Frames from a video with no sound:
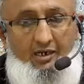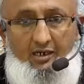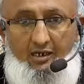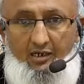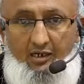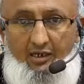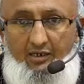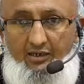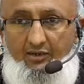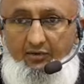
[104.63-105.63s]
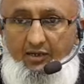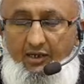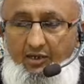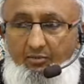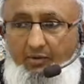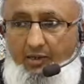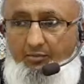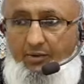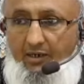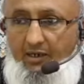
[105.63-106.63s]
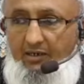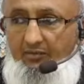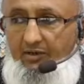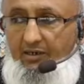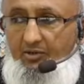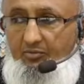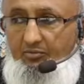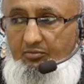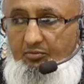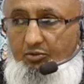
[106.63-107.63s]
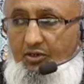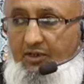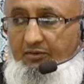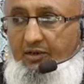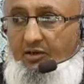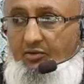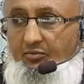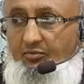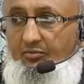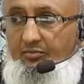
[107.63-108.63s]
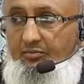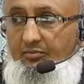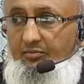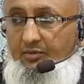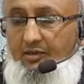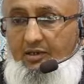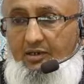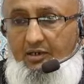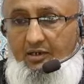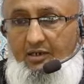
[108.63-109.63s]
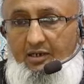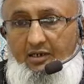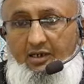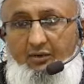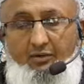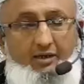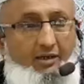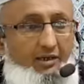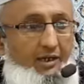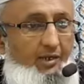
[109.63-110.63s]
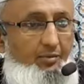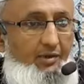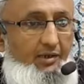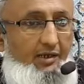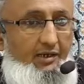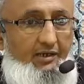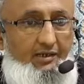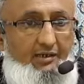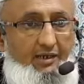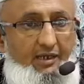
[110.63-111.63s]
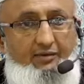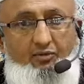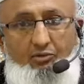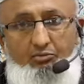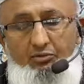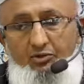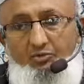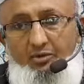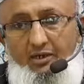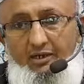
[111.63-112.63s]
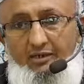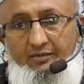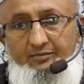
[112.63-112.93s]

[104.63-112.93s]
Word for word: ஆனால் அடுத்தவர்களையும் நாம் பாராட்ட வேண்டும் புகழ வேண்டும் என்று அவர்கள் நினைப்பதில்லை அதை விரும்புவதும் இல்லை